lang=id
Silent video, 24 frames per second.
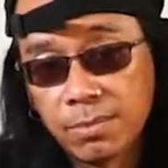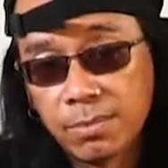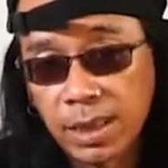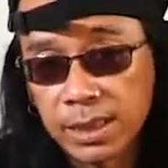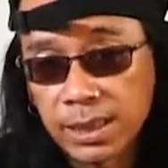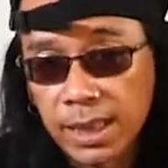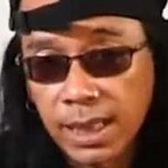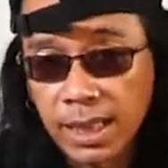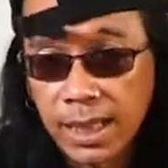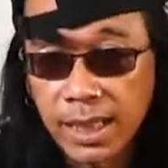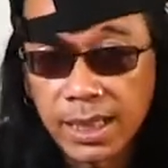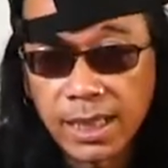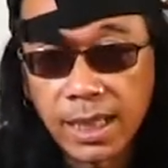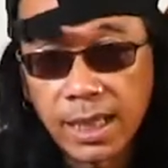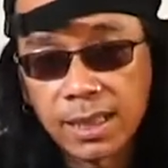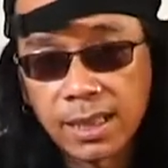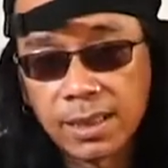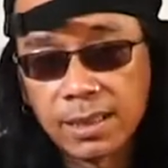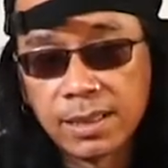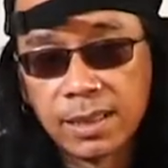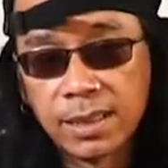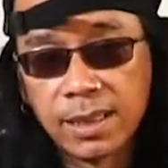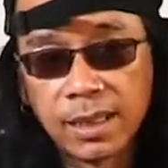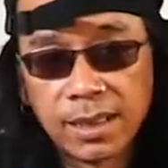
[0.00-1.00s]
masalah yang
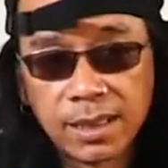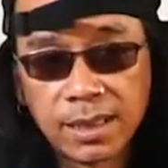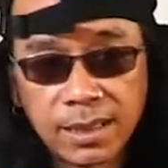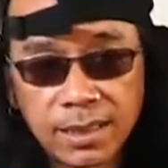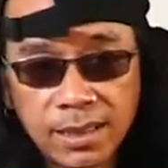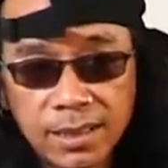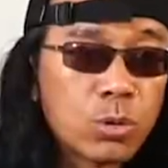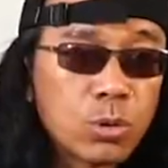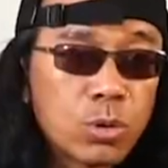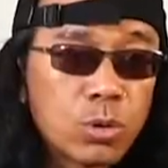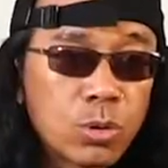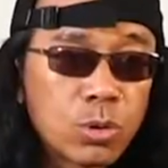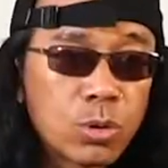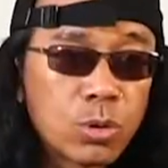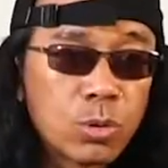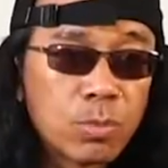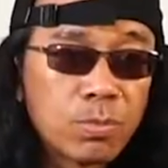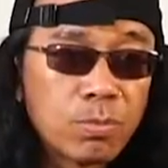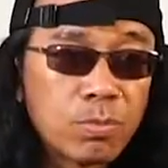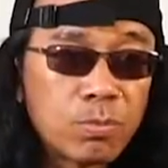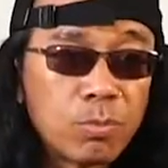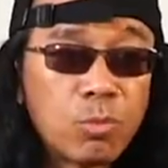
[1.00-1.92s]
yang cukup